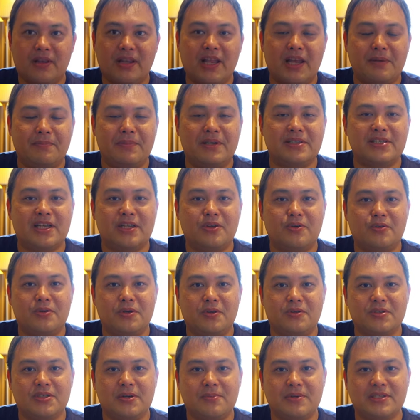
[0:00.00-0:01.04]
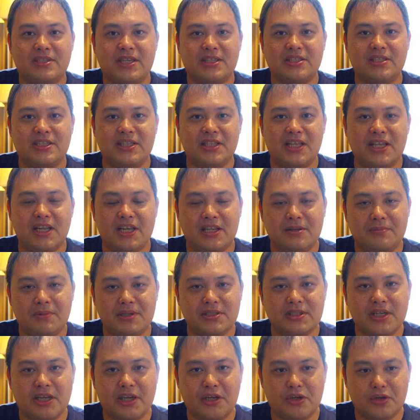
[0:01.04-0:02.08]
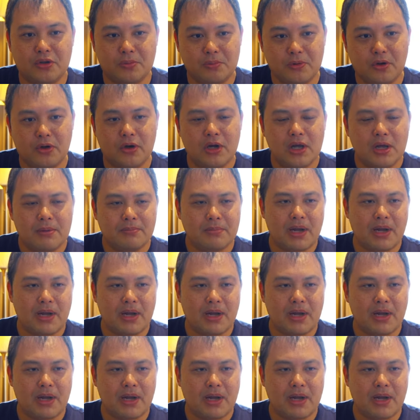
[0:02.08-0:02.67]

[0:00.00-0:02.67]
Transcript: 台北さんの方にお邪魔させていただきましたけれども、